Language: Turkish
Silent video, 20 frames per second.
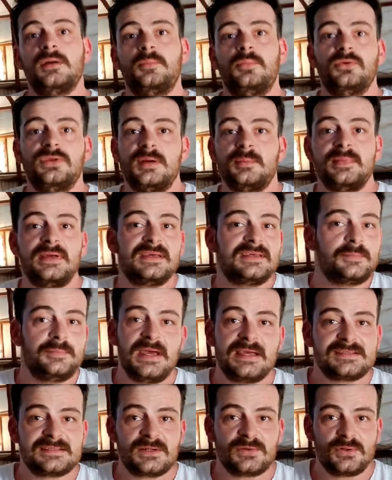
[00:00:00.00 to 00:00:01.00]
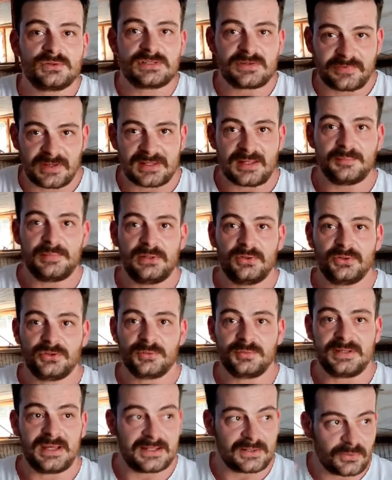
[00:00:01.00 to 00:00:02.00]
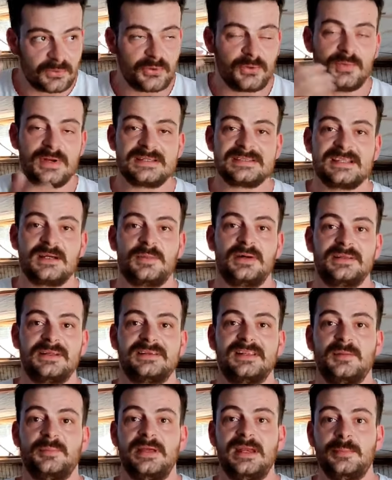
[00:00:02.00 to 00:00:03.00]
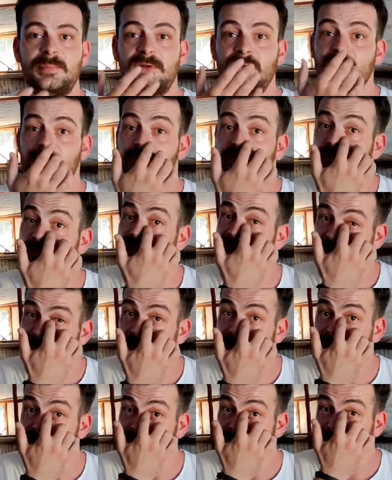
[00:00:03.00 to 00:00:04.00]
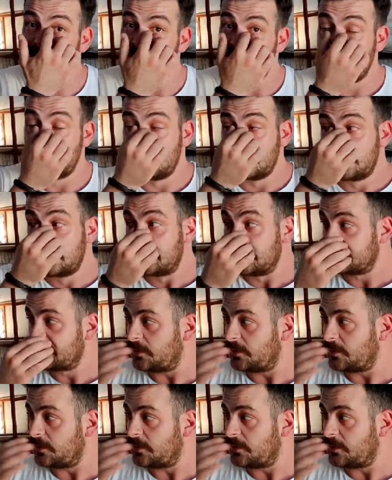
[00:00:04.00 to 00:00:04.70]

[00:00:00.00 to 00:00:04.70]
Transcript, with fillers: Bundan belki 5 sene önce falan biliyordum. Yani o üniversite zamanlarından beri biliyordum. Türkiye'de yoktu. Hı hı.